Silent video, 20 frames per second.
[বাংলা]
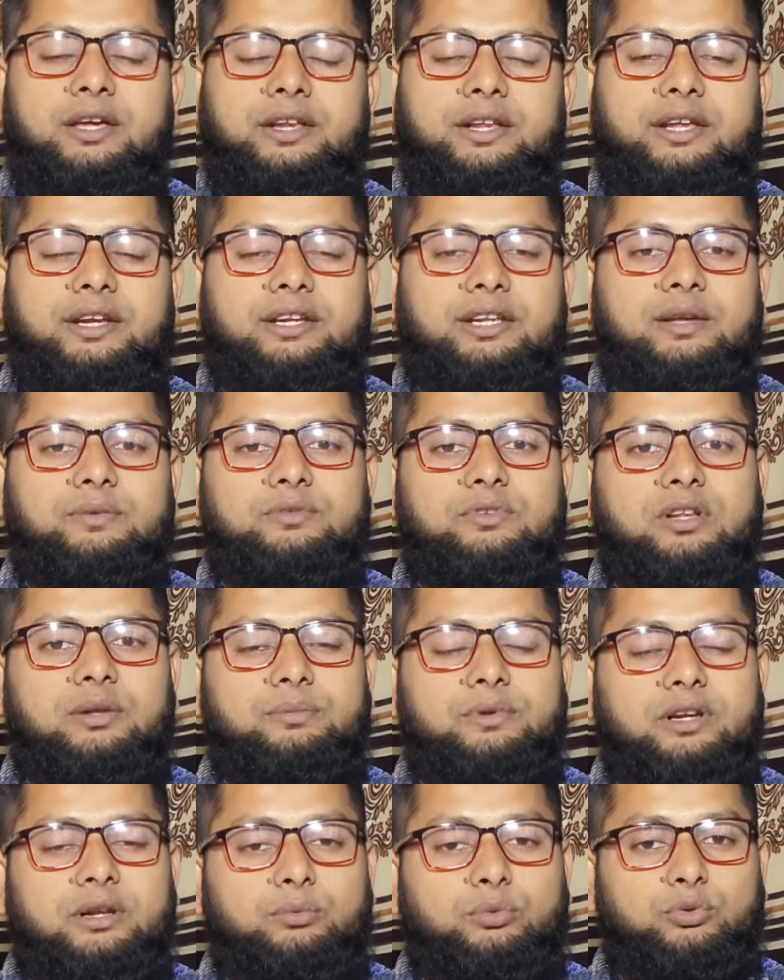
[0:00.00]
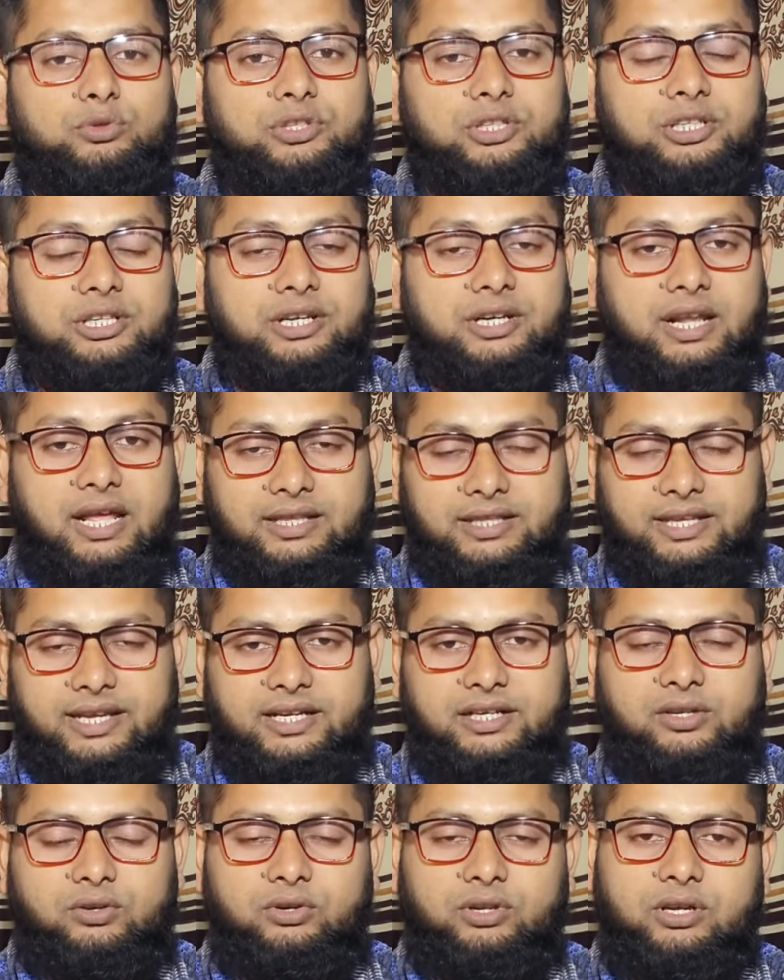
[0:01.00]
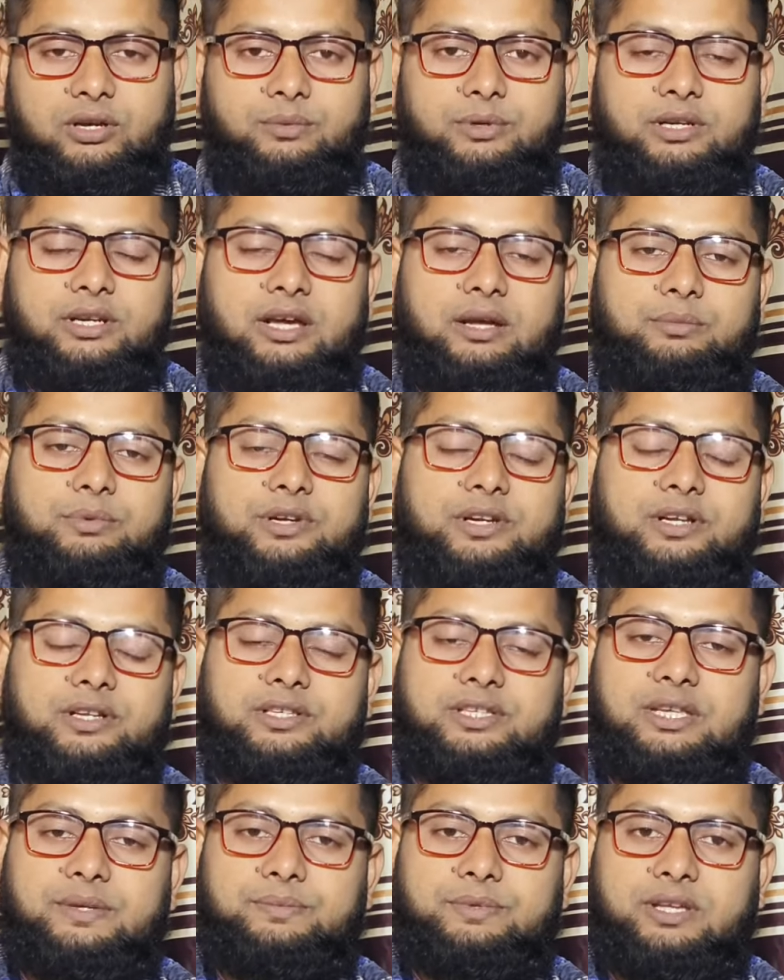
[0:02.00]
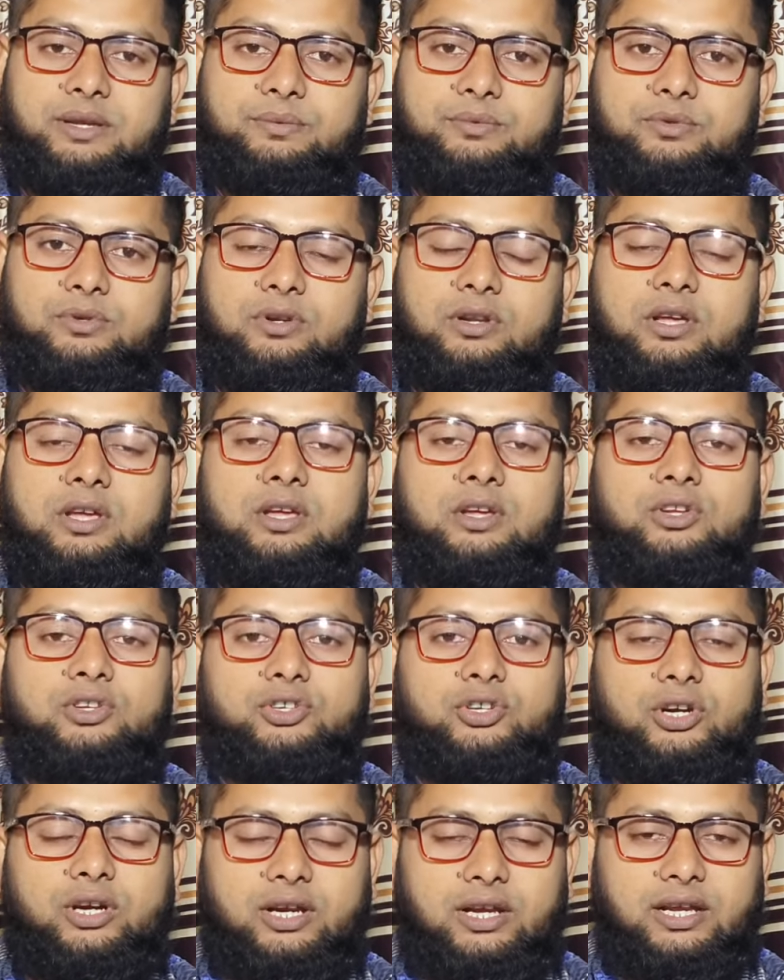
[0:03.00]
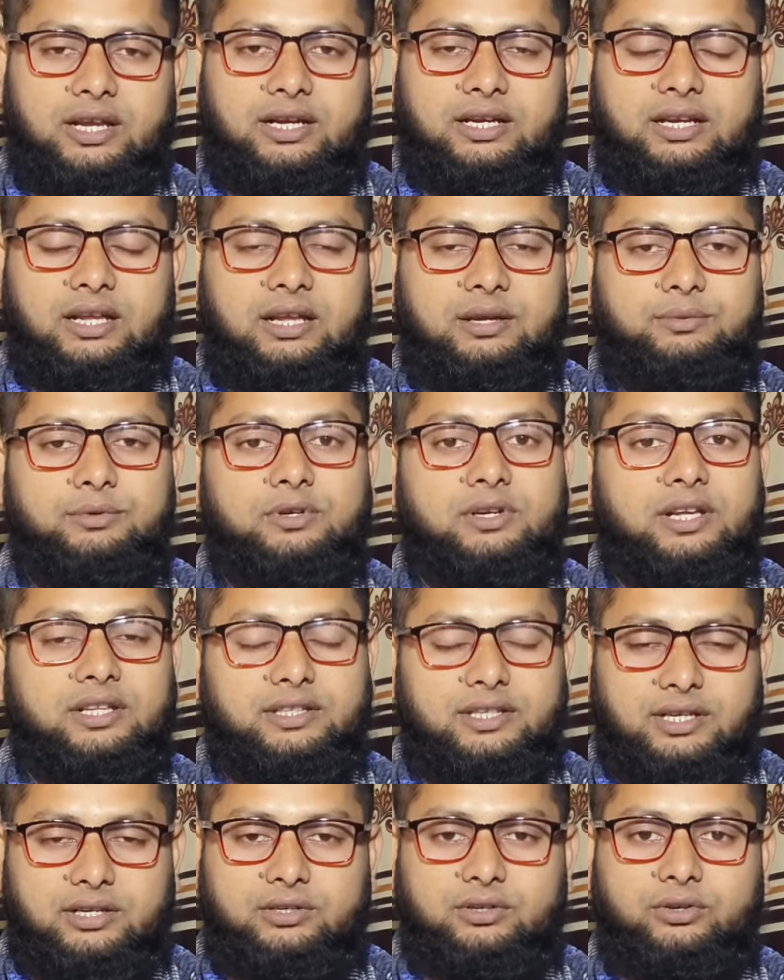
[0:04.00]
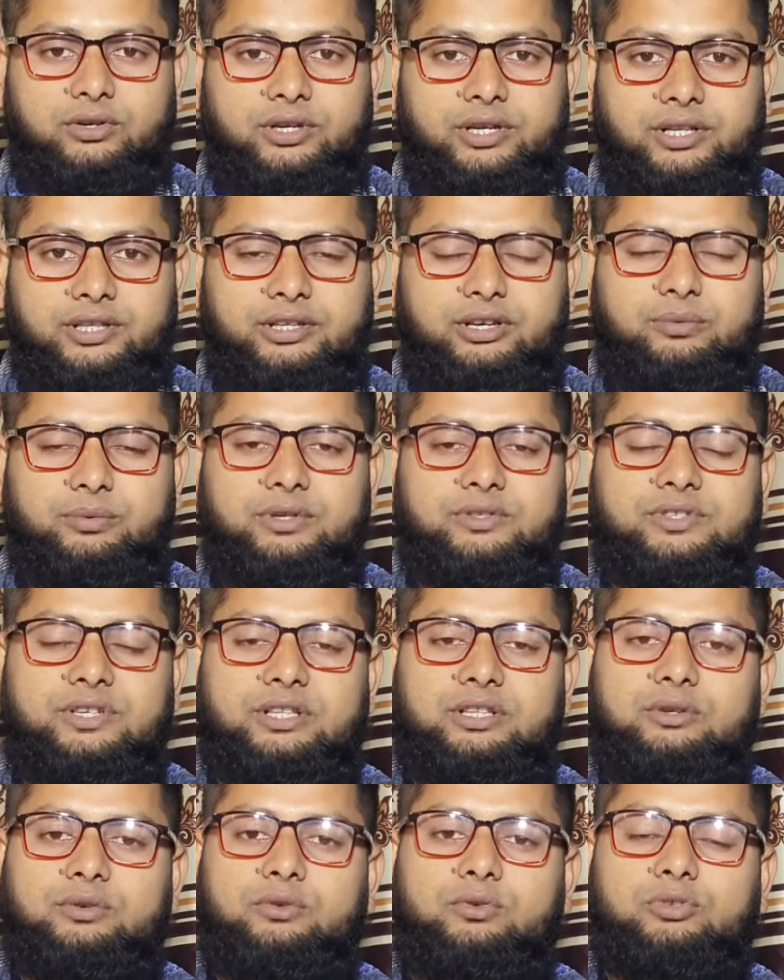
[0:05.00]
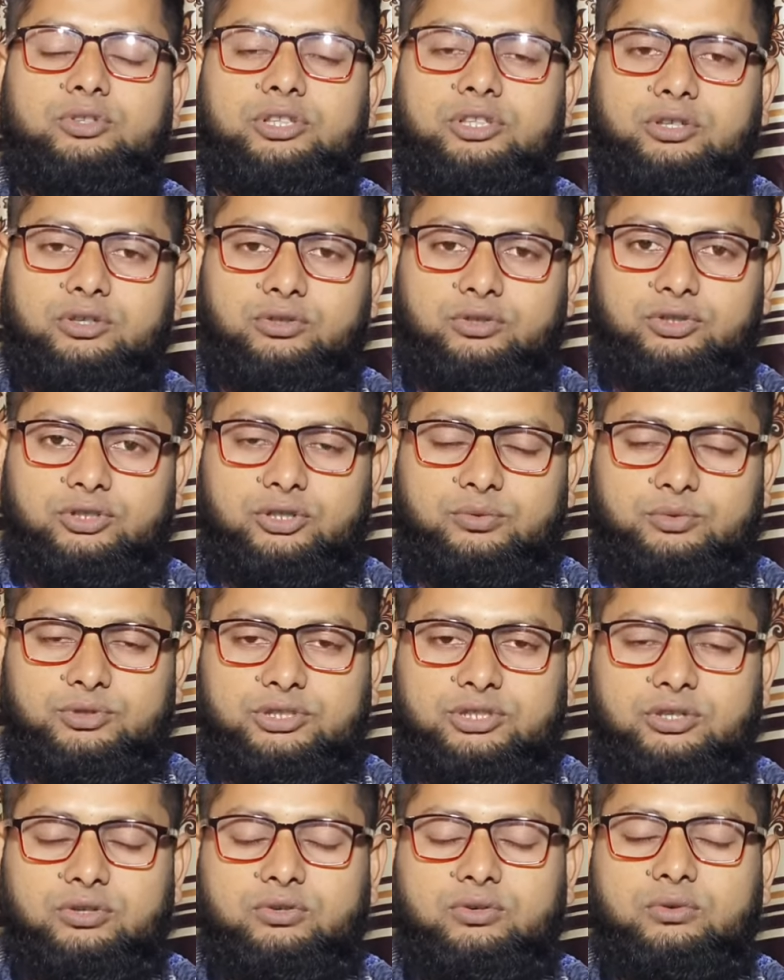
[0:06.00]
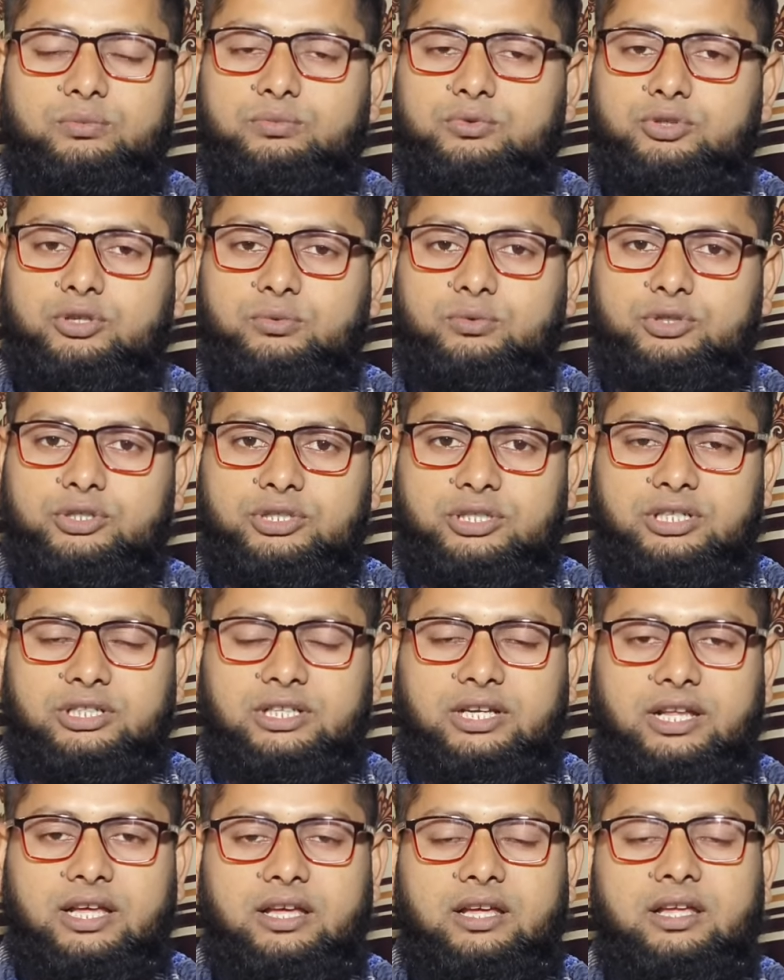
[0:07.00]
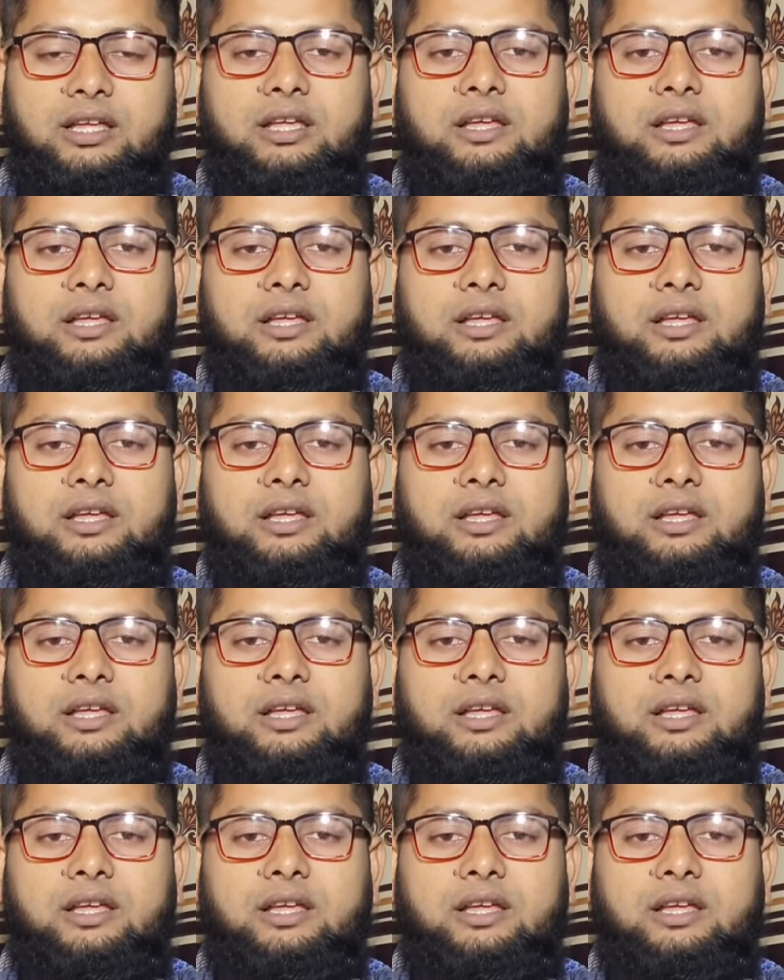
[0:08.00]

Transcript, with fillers: রিয়ান ক্যাপসুল আপনারা প্রতিদিন রাতে একটা করে খাবেন আর ভিটাক্সেট ক্যাপসুল সকালে একটা এবং রাতে একটা করে খেতে হবে যাদের অতিরিক্ত সমস্যা খুব সমস্যা তারা